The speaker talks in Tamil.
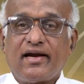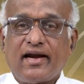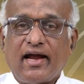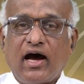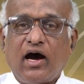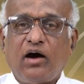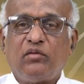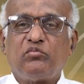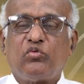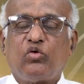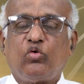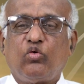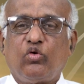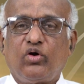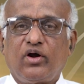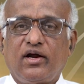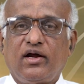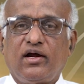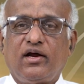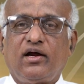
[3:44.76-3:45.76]
நாம்
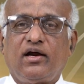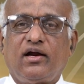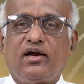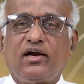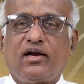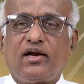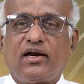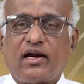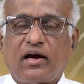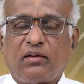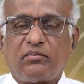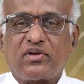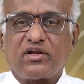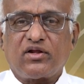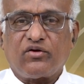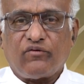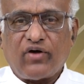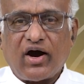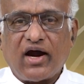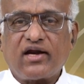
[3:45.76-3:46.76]
ஒரு
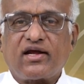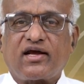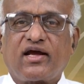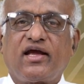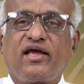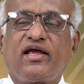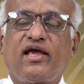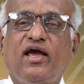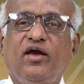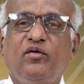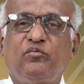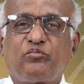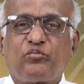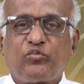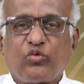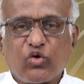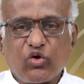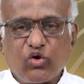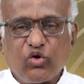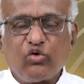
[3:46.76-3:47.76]
நமது வாழ்க்கையை
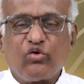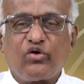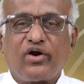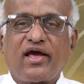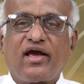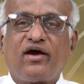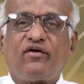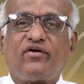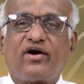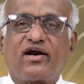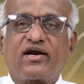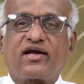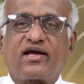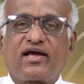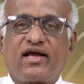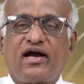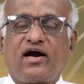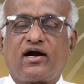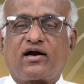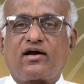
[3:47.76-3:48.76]
பொருளுடைய
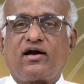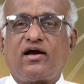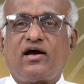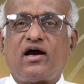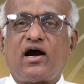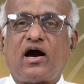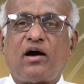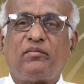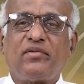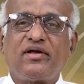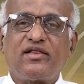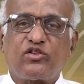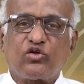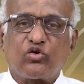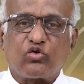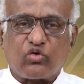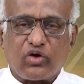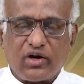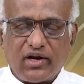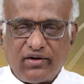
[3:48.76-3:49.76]
வாழ்க்கையாக அமைத்து
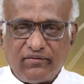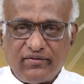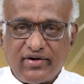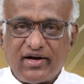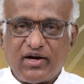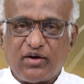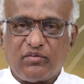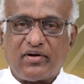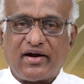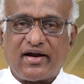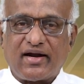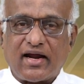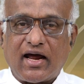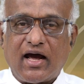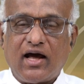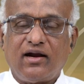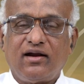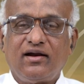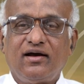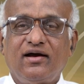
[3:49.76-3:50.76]
கொள்ள
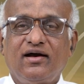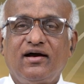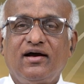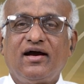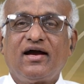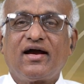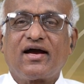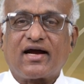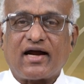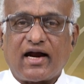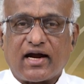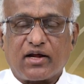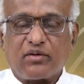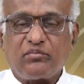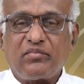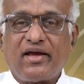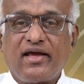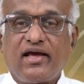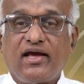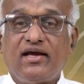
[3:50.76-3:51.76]
வேண்டுமென்றால்
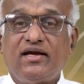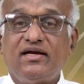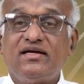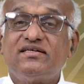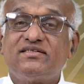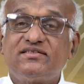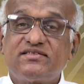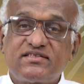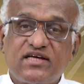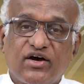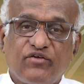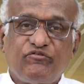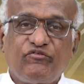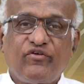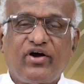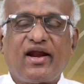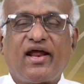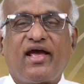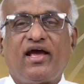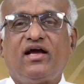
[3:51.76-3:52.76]
கடமையை
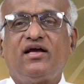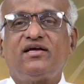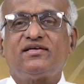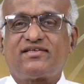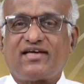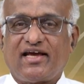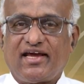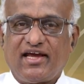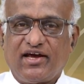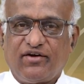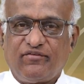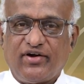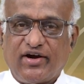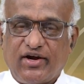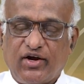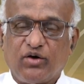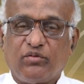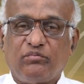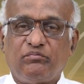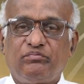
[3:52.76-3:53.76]
செவ்வனே செய்ய
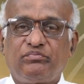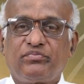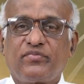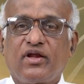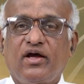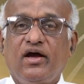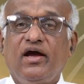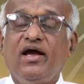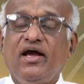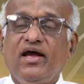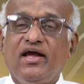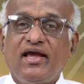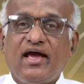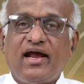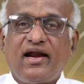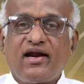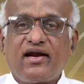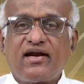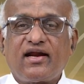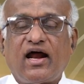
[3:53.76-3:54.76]
வேண்டும்
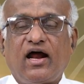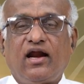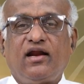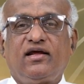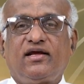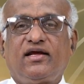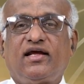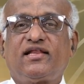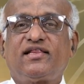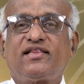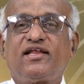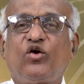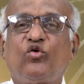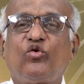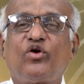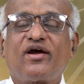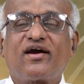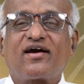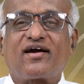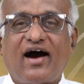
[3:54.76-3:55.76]
ஏனென்றால் எந்த
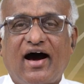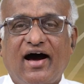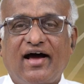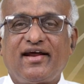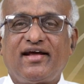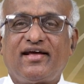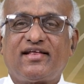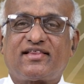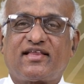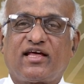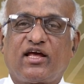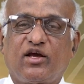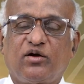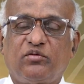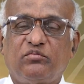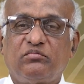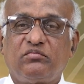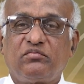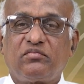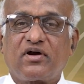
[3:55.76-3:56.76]
ஒரு
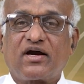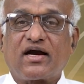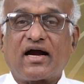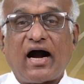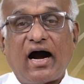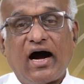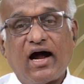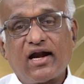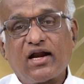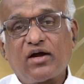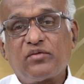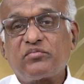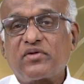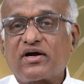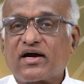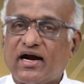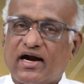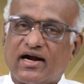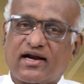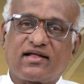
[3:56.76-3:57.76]
காரியத்தையும் காலம்
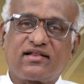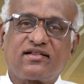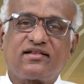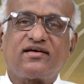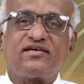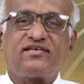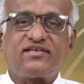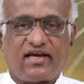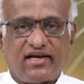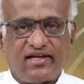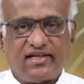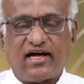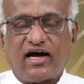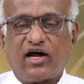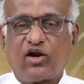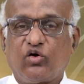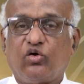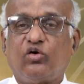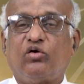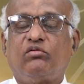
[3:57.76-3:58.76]
கடந்து
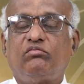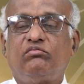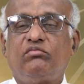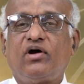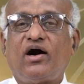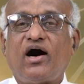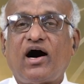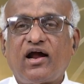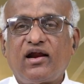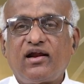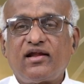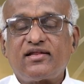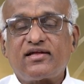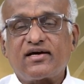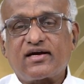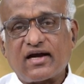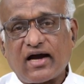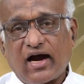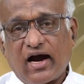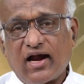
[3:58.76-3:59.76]
செய்தாலோ அல்லது
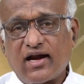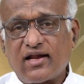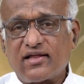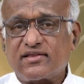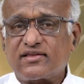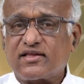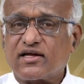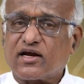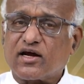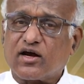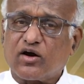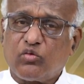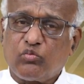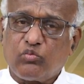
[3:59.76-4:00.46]
காலத்திற்கு